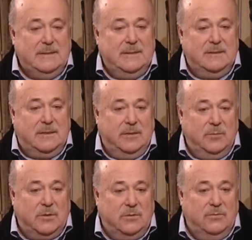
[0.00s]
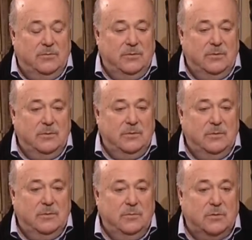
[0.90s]
Андрей Мягков. Э,
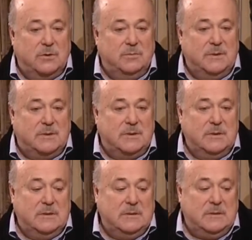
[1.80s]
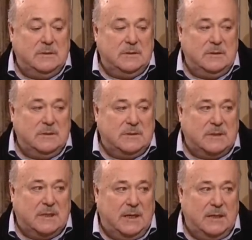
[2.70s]
может быть, э,
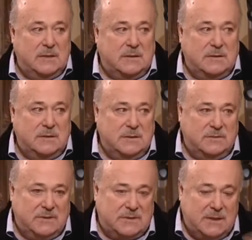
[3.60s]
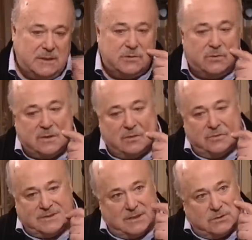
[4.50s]
сыграет известный актер
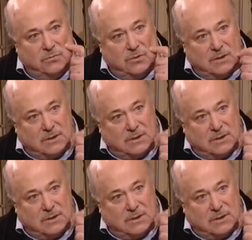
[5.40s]
такой Засухин,